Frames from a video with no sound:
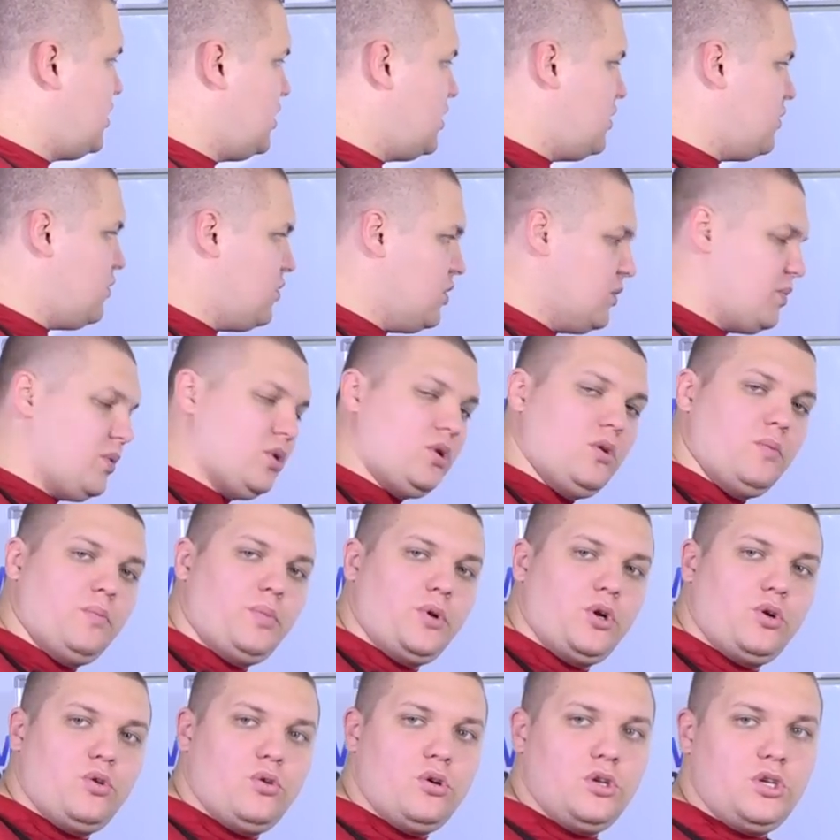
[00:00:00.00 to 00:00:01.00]
Вот, потом
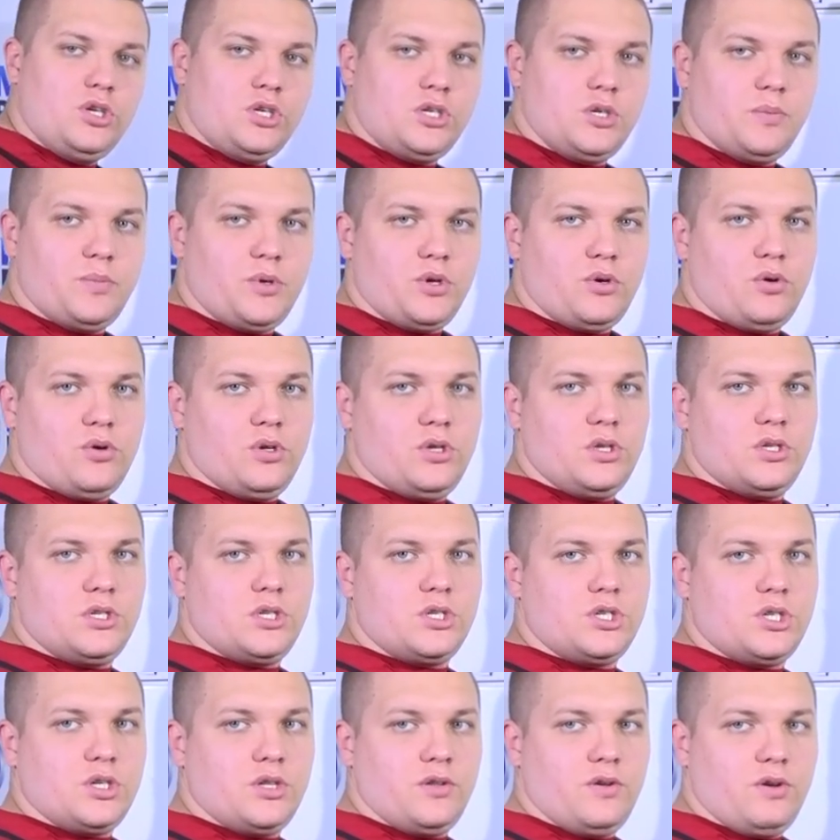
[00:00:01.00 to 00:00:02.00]
приходишь и
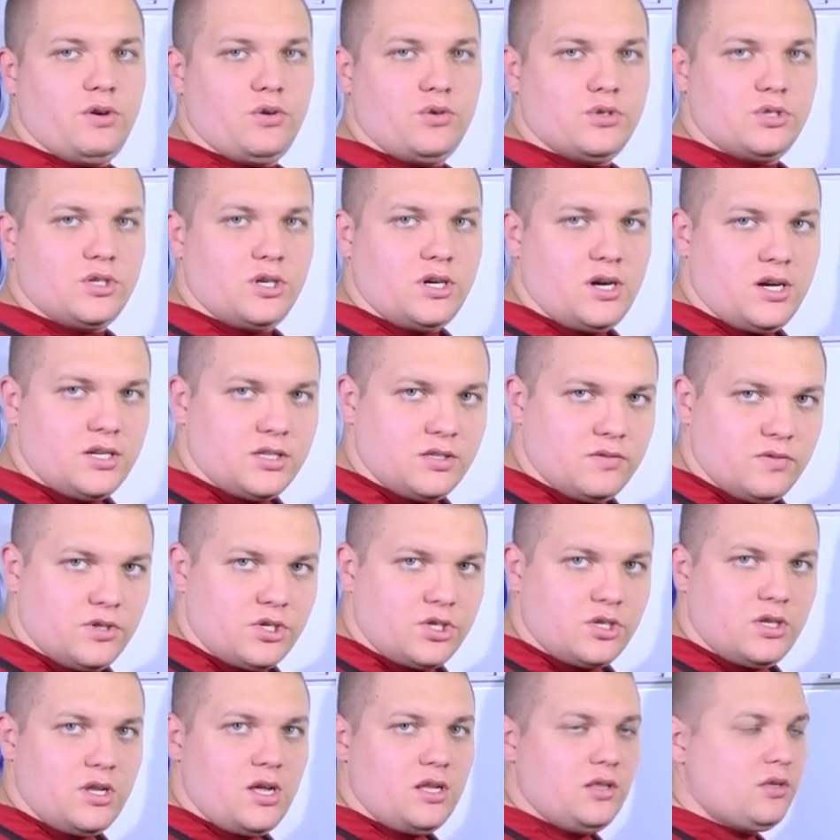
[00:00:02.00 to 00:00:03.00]
приходится человеку
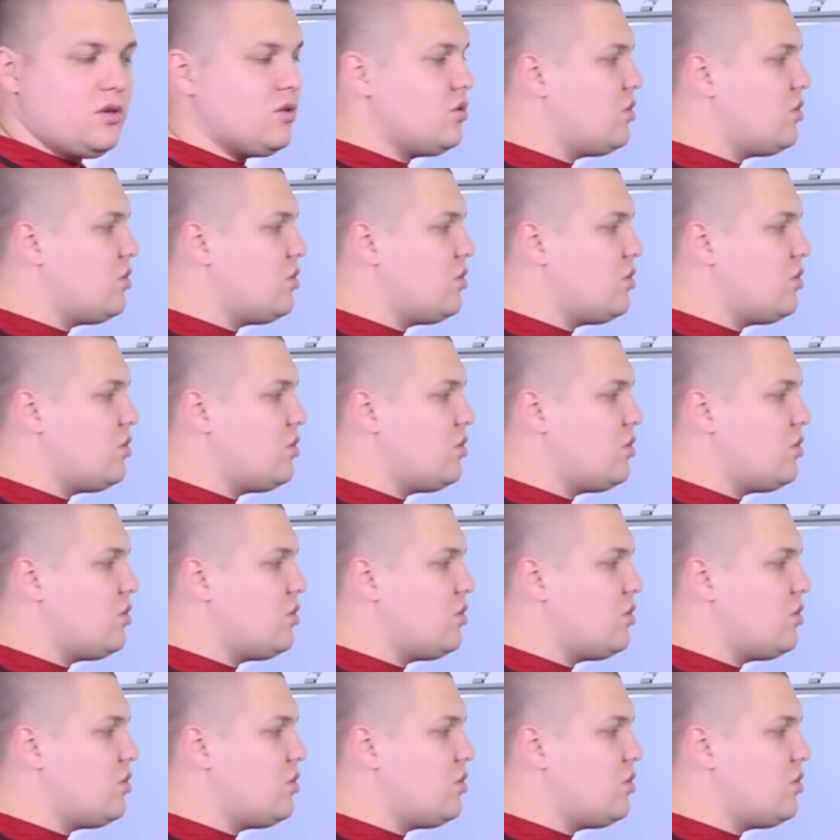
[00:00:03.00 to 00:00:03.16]
заказывать шланг